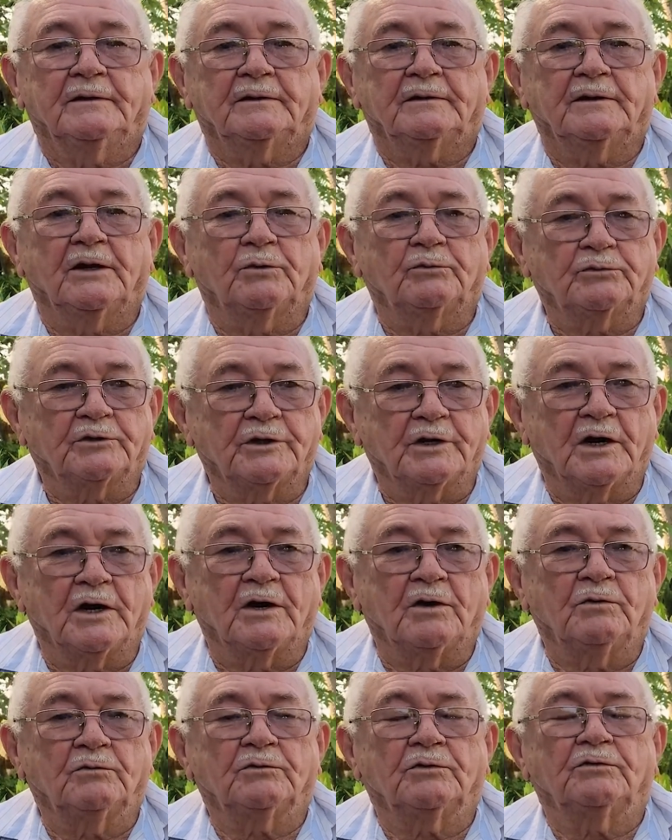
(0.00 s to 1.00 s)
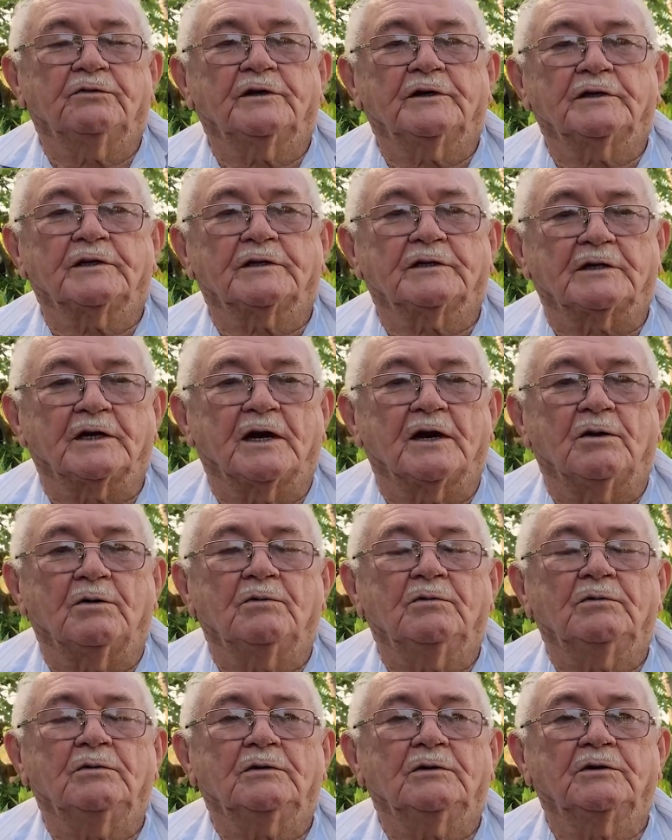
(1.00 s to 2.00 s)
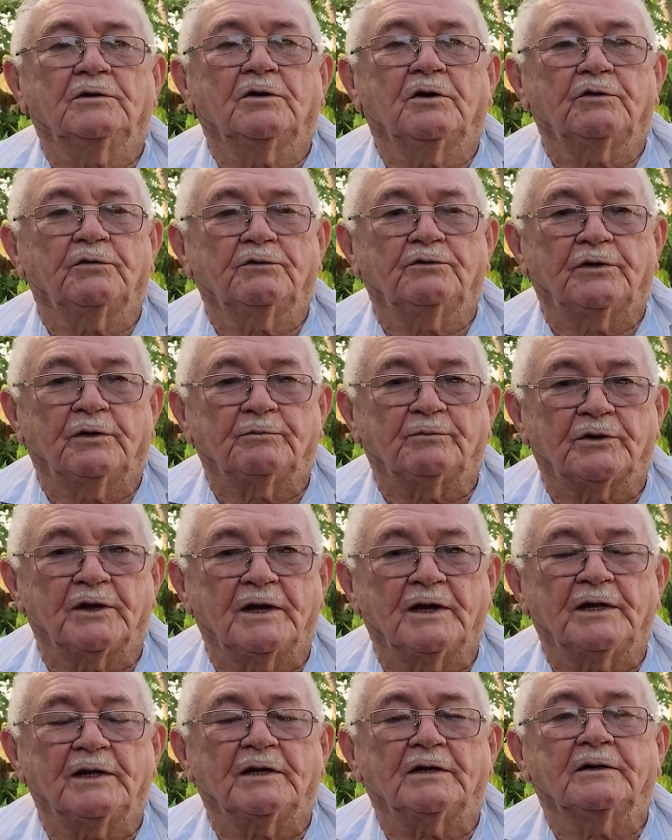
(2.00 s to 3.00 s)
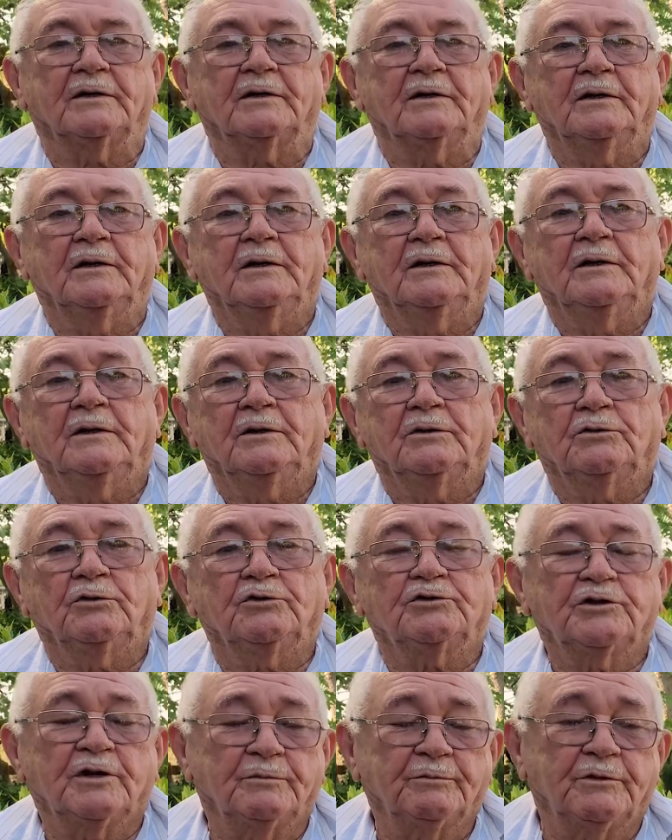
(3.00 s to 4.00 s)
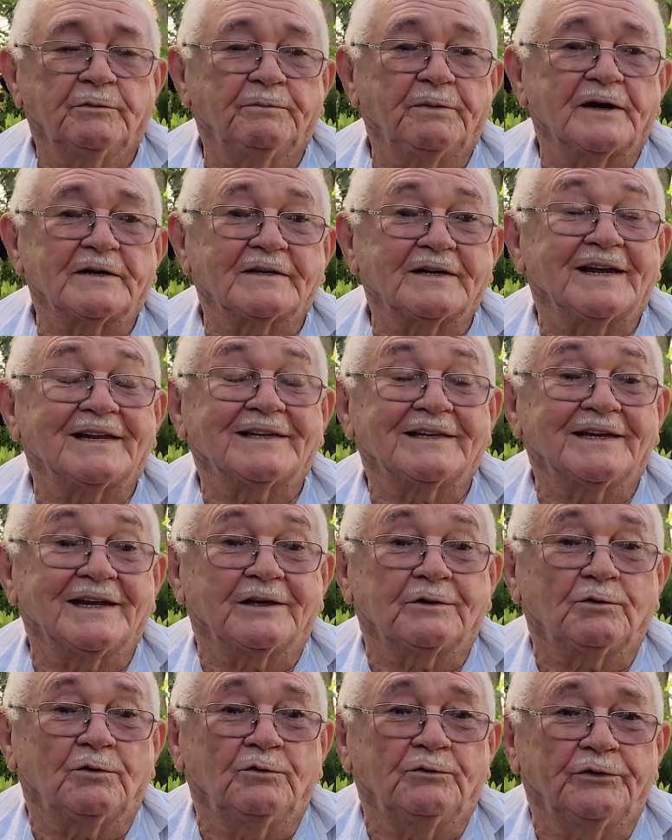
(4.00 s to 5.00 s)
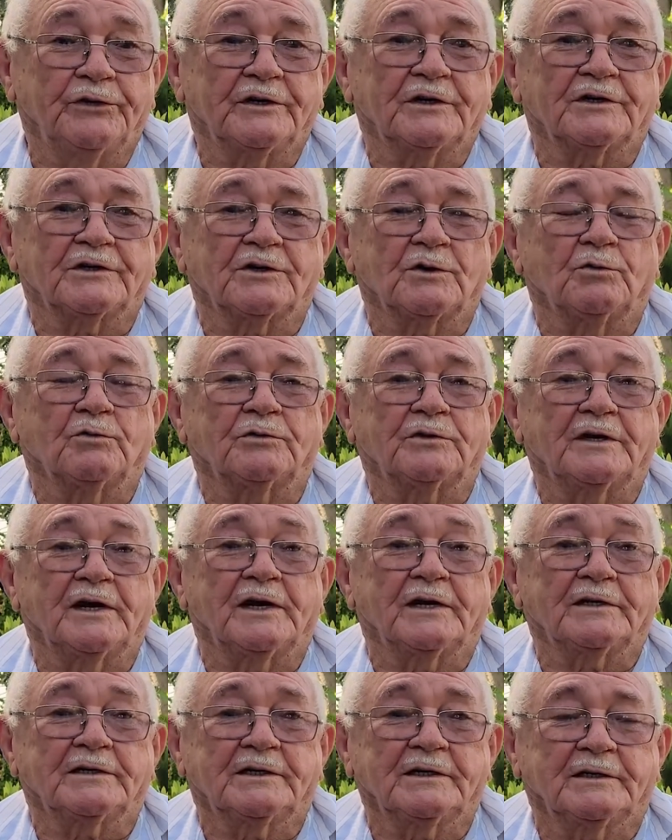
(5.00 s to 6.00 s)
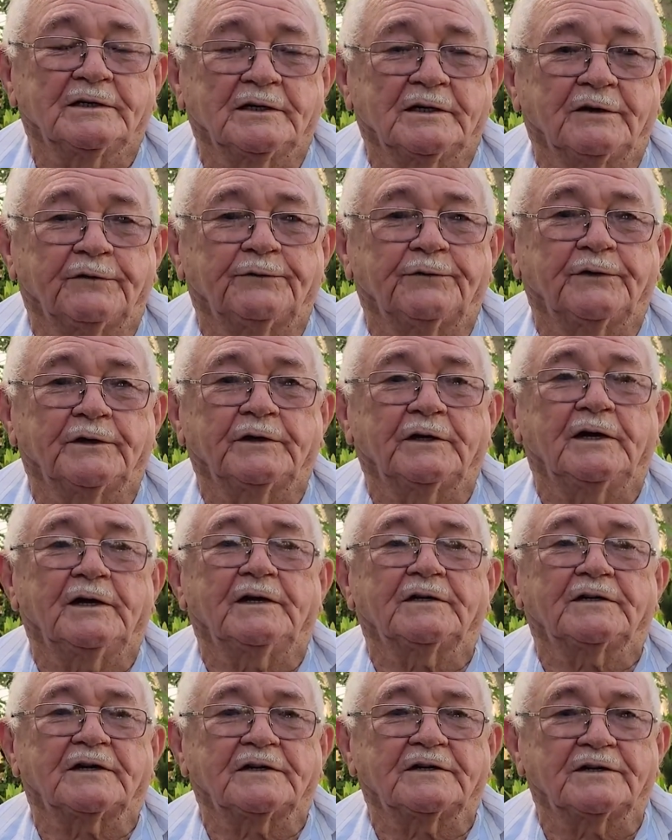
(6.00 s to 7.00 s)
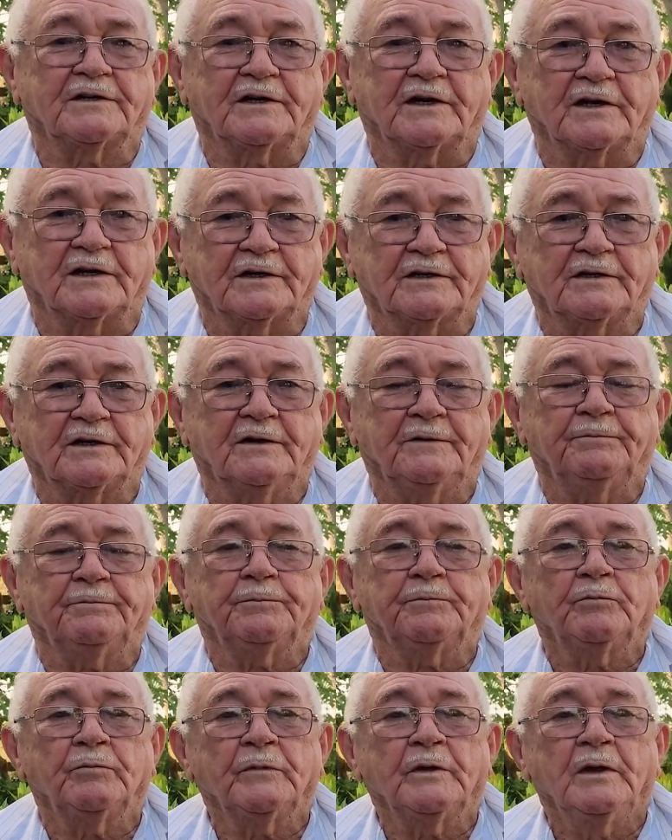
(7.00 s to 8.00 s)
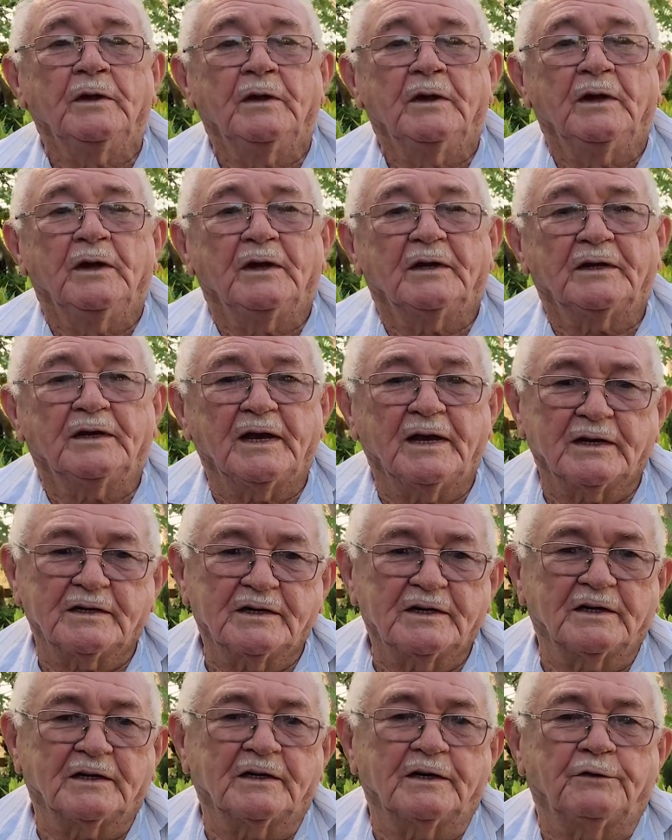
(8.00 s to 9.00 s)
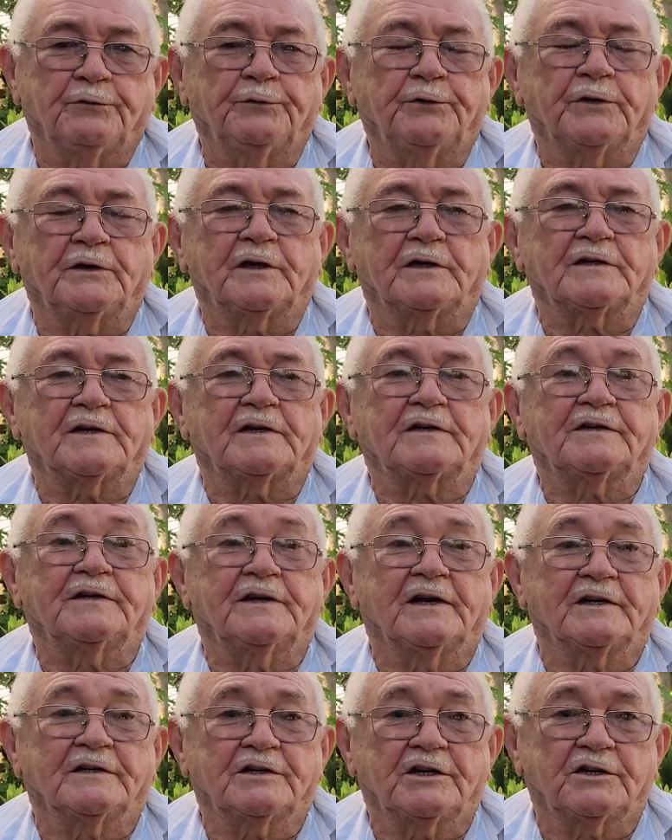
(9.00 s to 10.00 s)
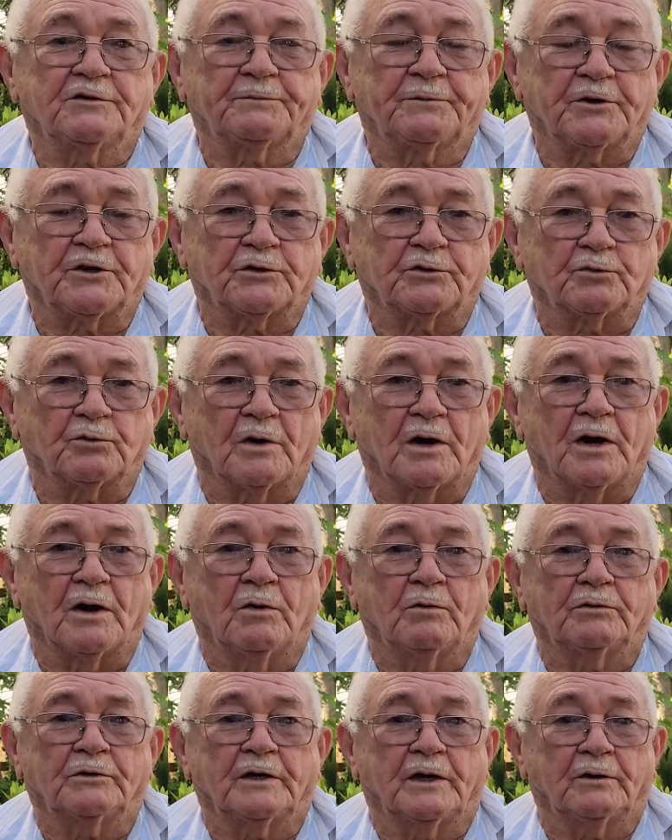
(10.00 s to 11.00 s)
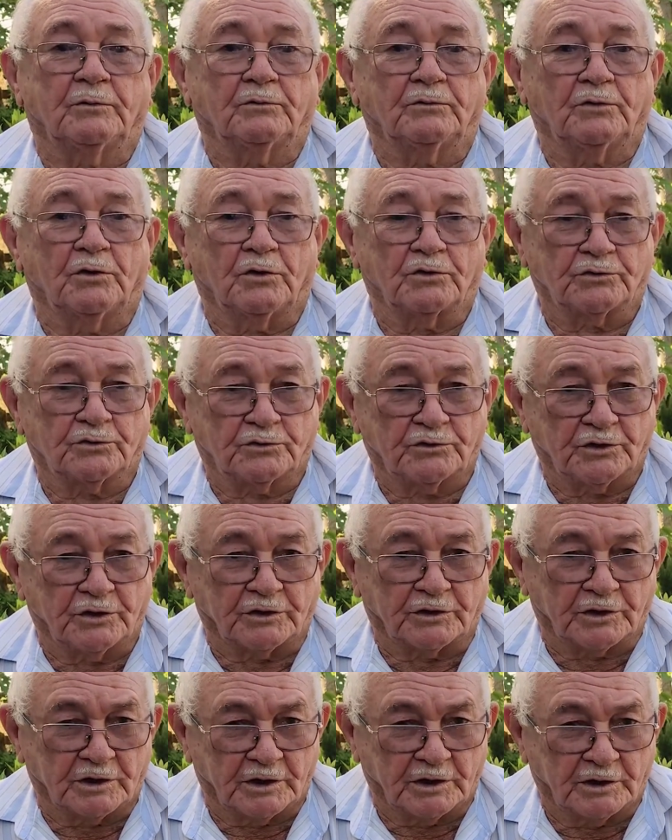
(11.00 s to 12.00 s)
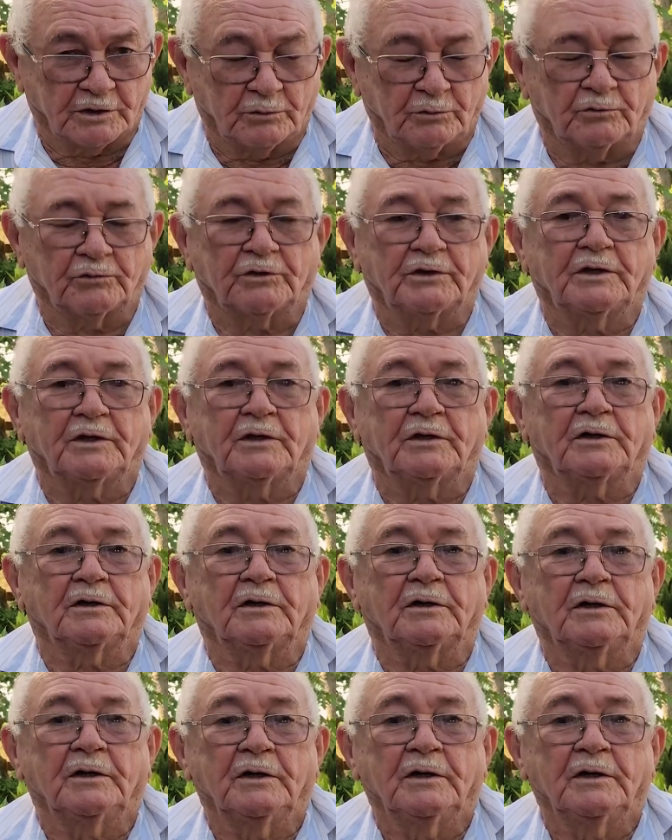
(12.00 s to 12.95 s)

da união do vegetal que nós vivemos nela, nós temos que passar a ter convicção. O que, que significa essa ciência? O que, que significa essa ciência espiritual, que é o nosso sentido, um dia